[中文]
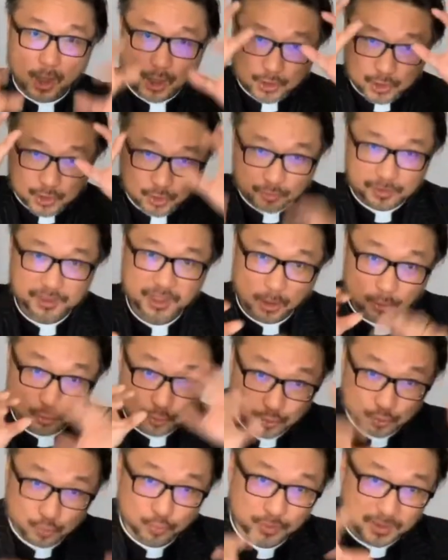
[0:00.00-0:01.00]
就像
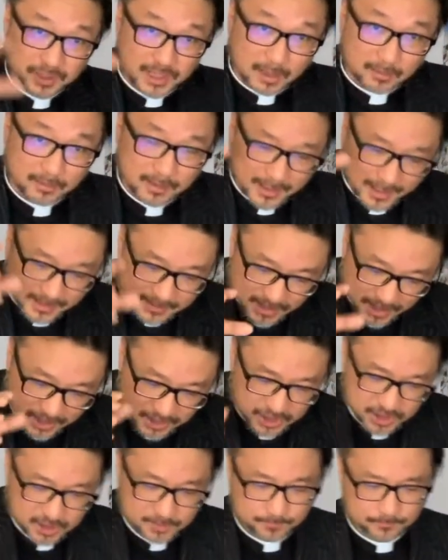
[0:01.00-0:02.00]
猪一样连在一
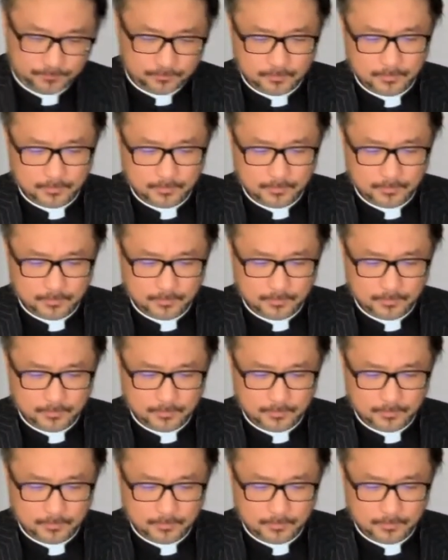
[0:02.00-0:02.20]
起。